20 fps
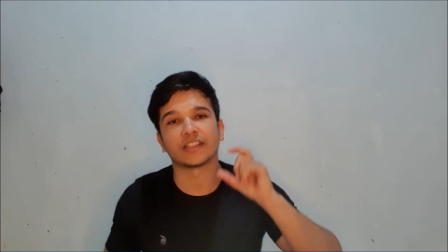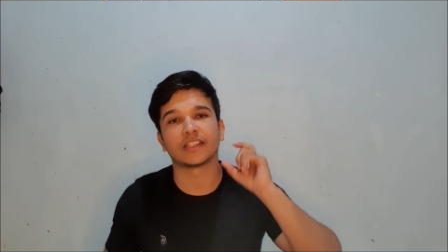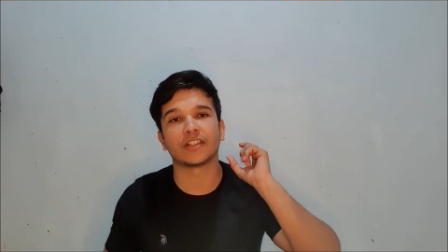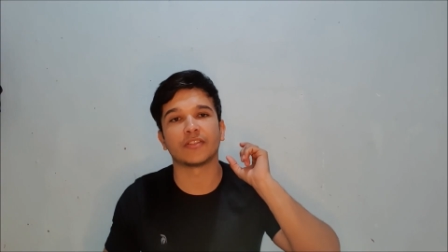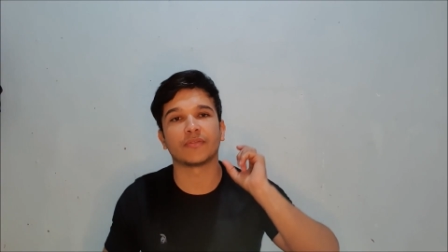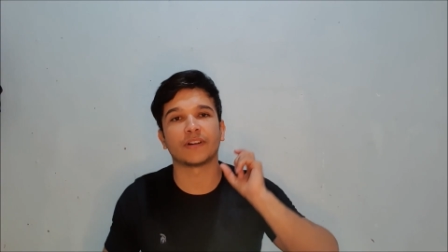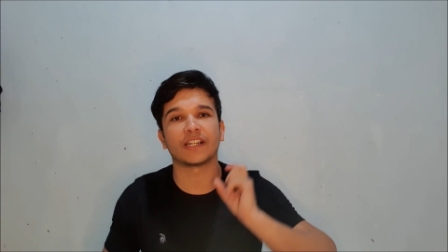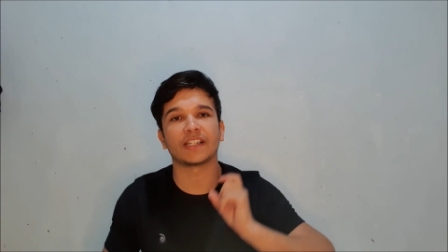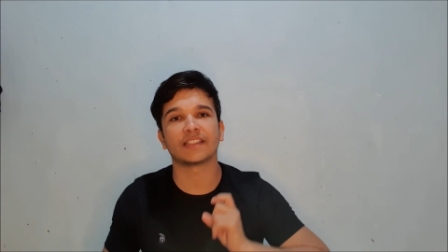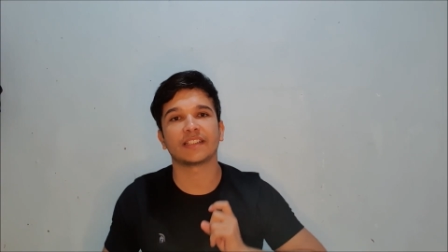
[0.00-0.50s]
Eu tenho
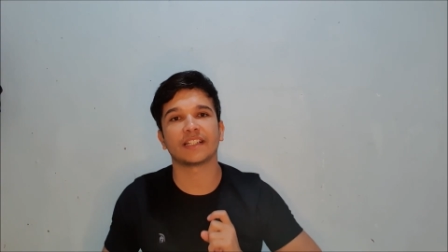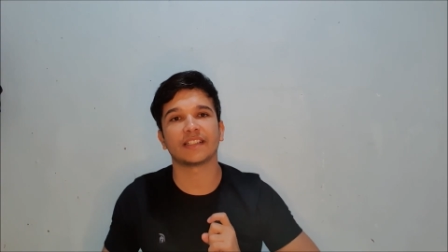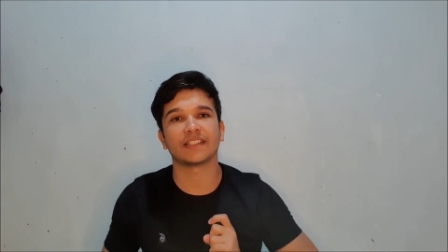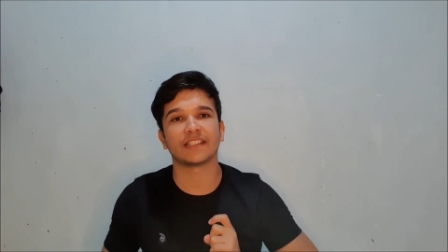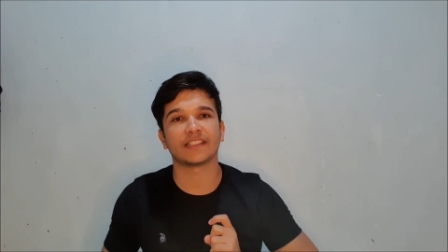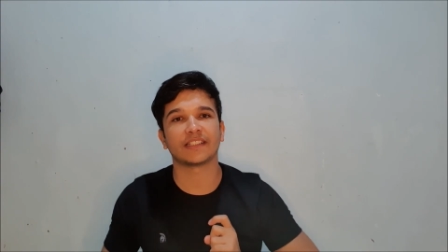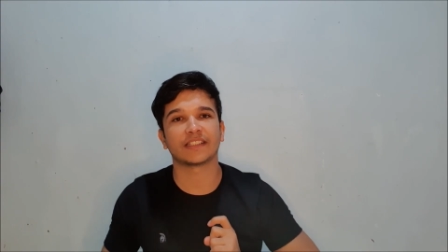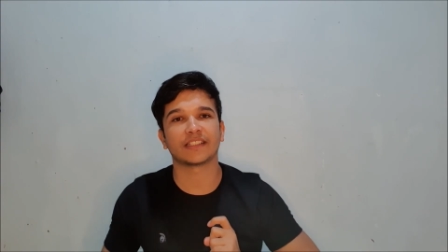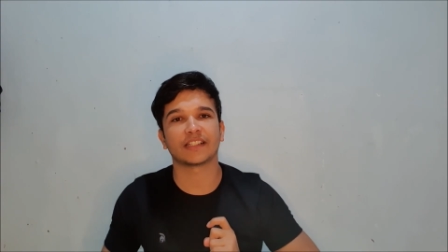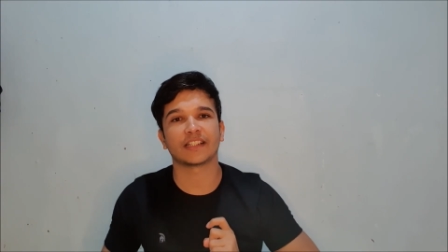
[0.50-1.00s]
várias
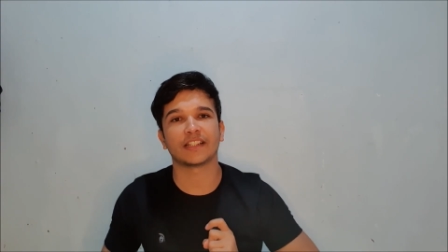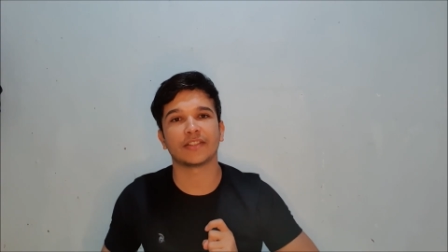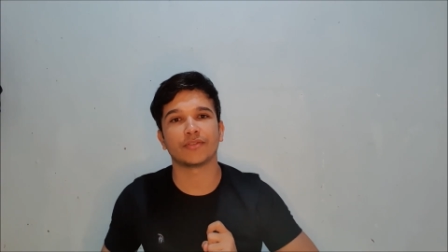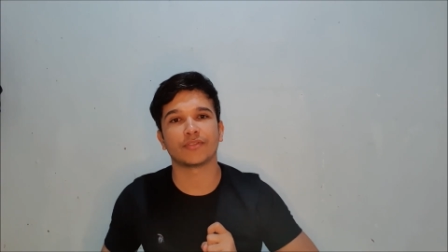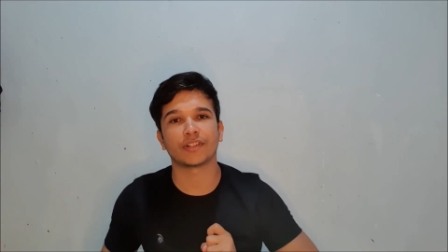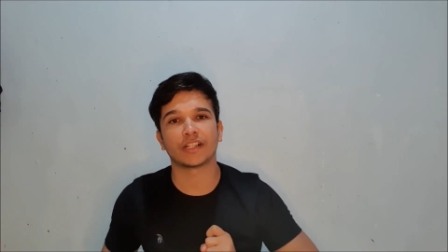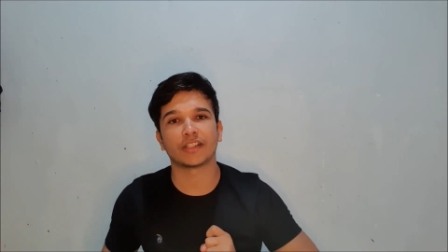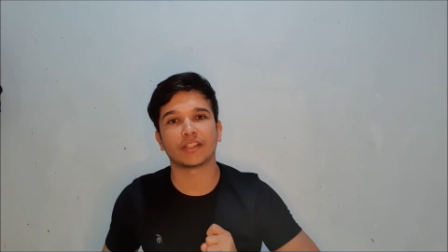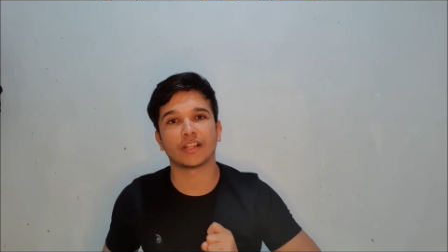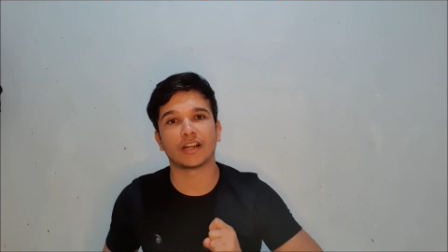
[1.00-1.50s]
receitas aqui no
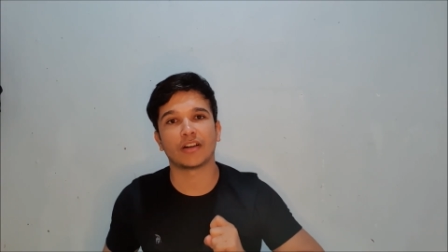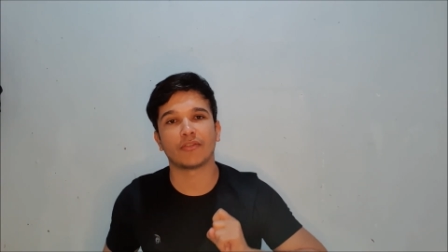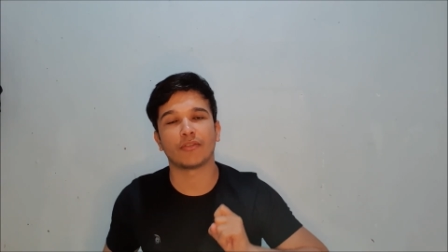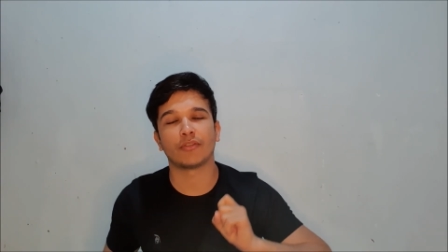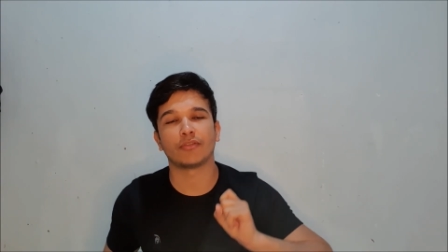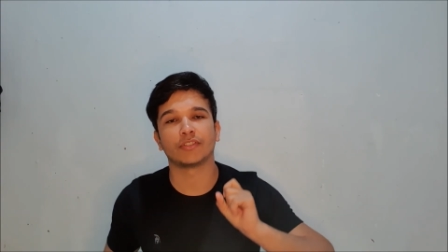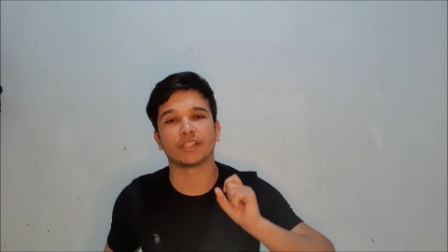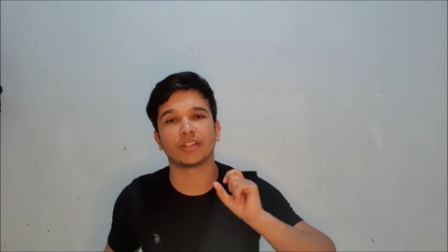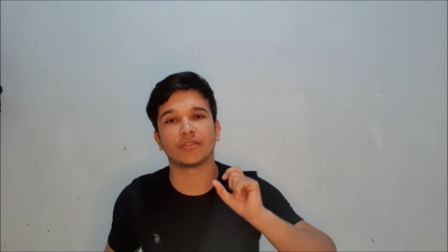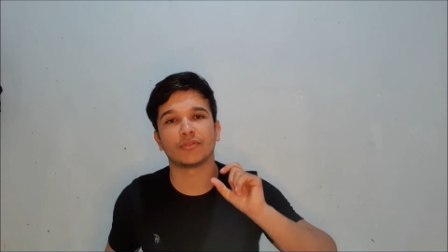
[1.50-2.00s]
canal
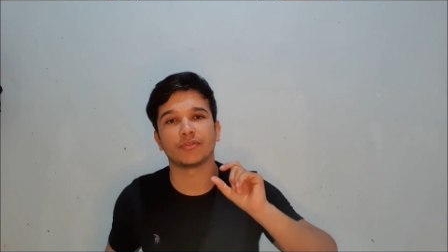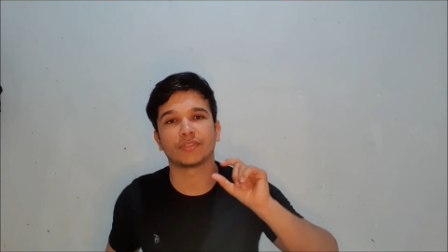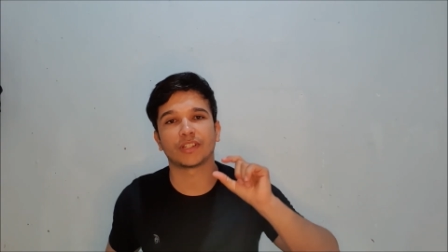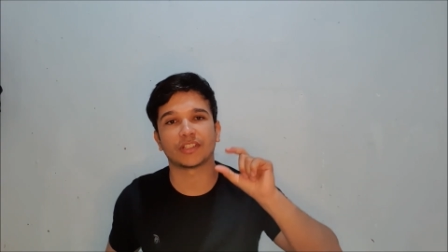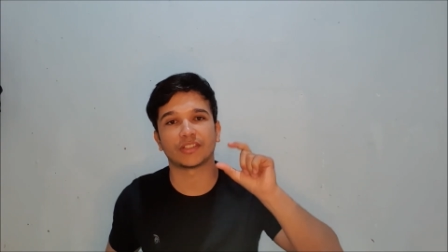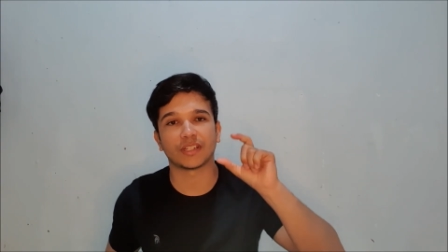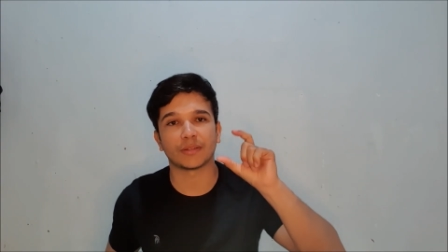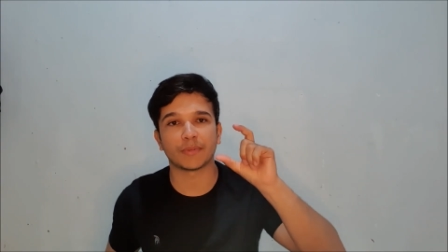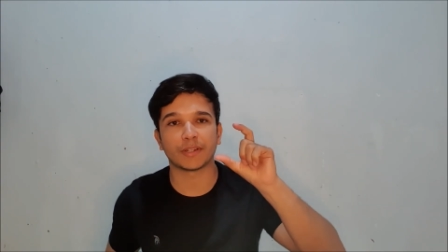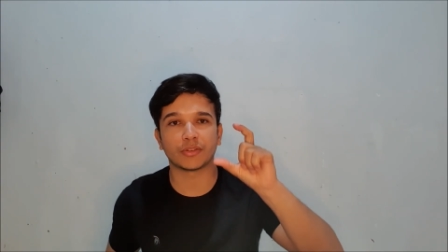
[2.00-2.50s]
onde eu uso a
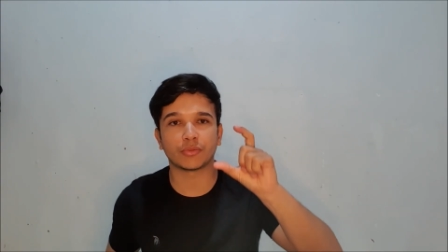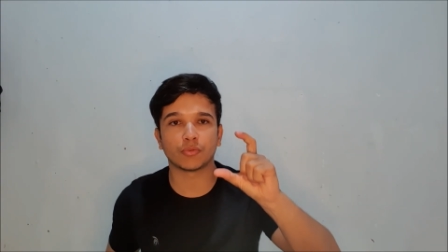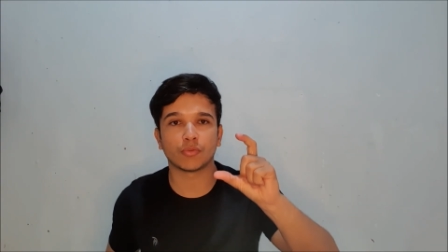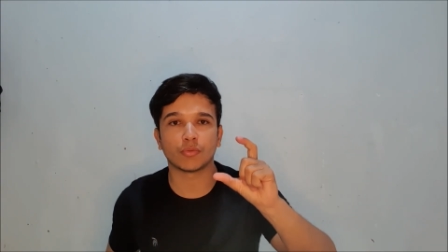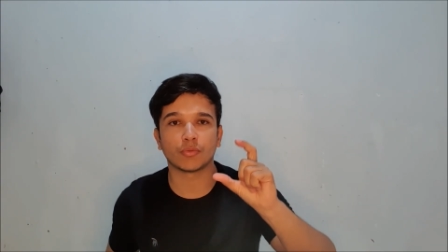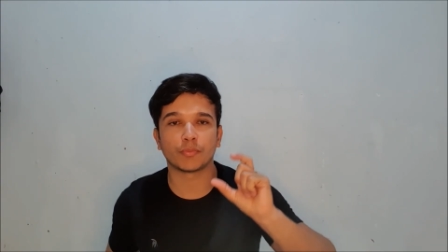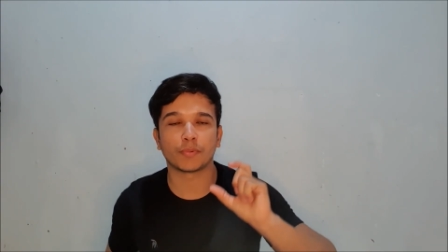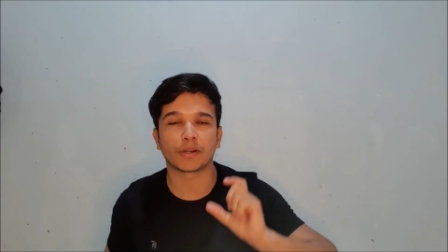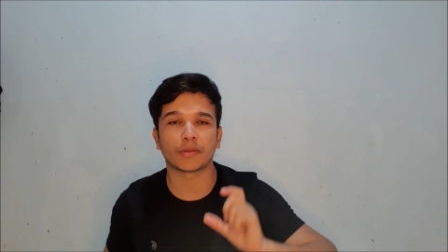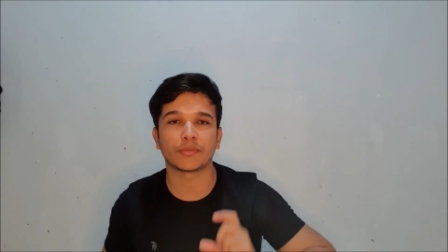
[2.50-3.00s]
gema do
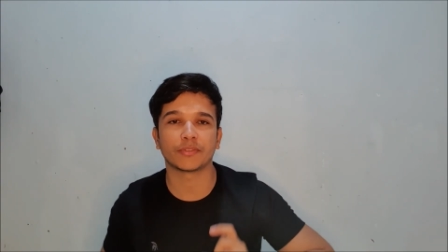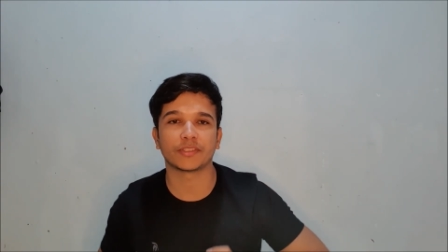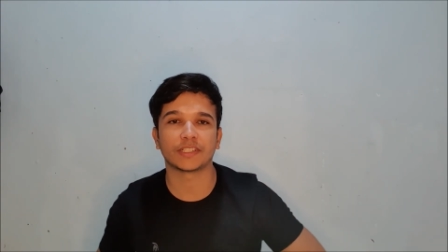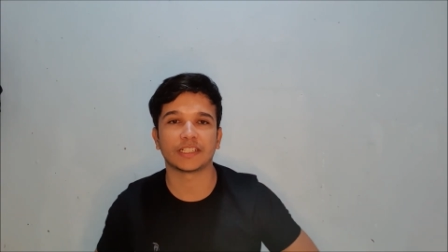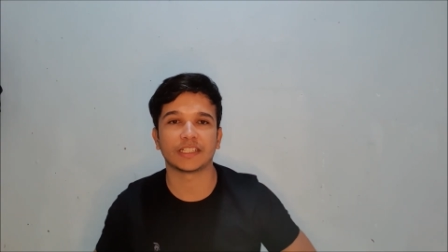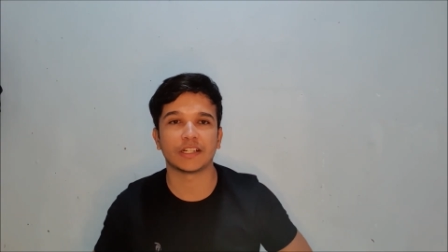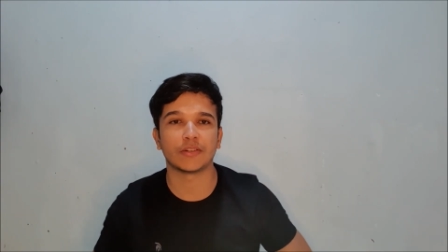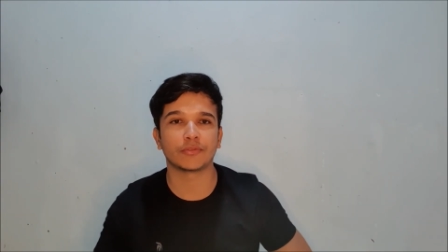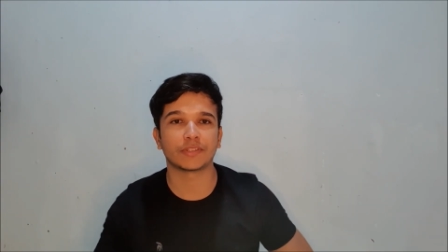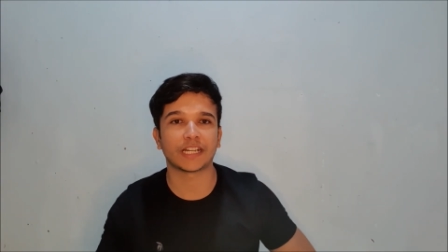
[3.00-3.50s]
ovo para você
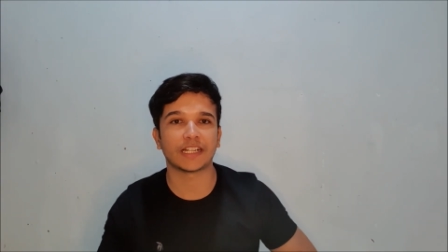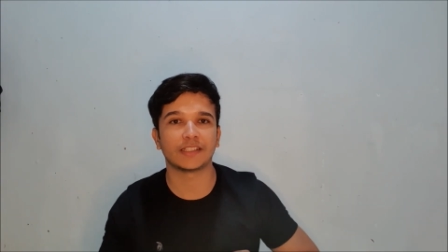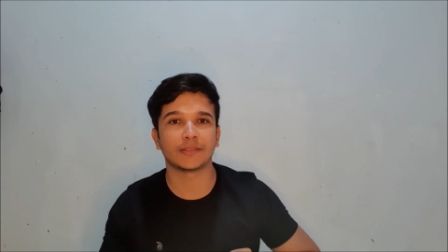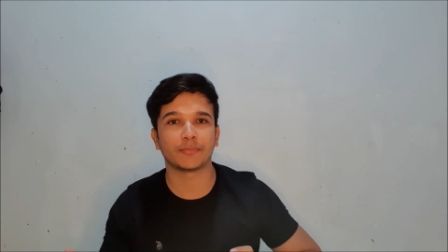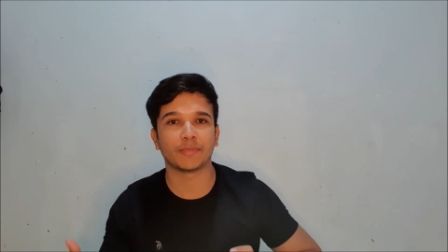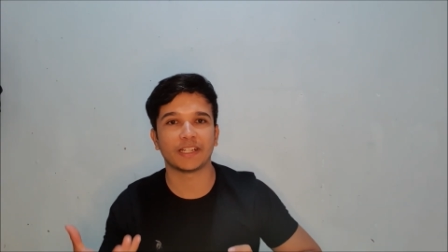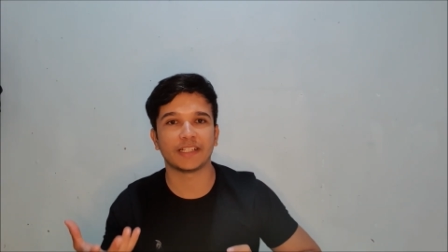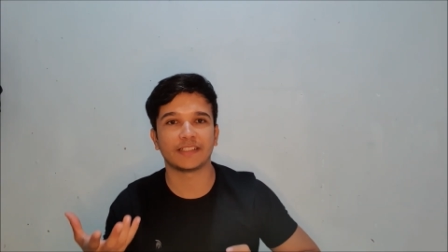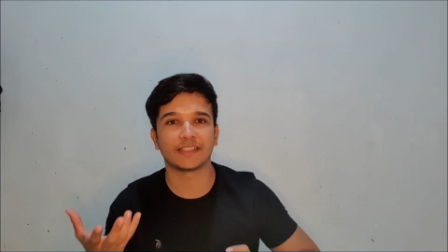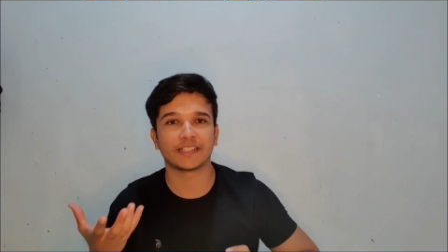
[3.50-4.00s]
não estar tá
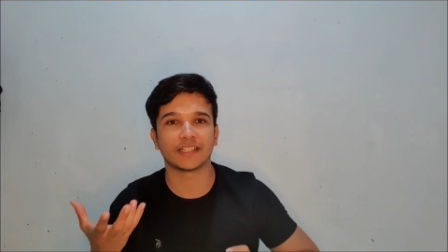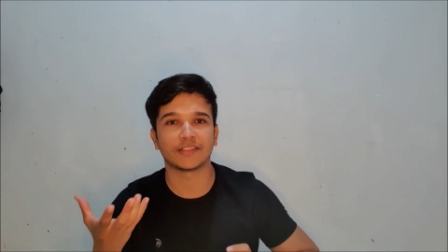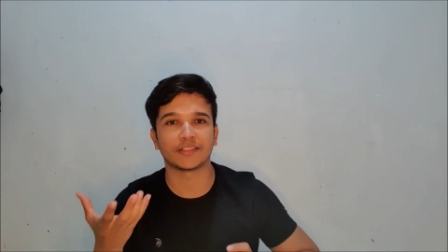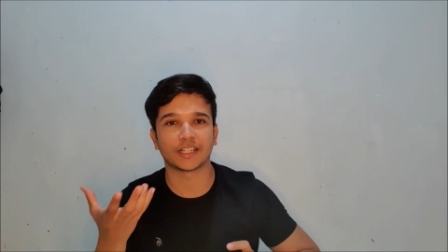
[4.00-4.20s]
desperdiçando,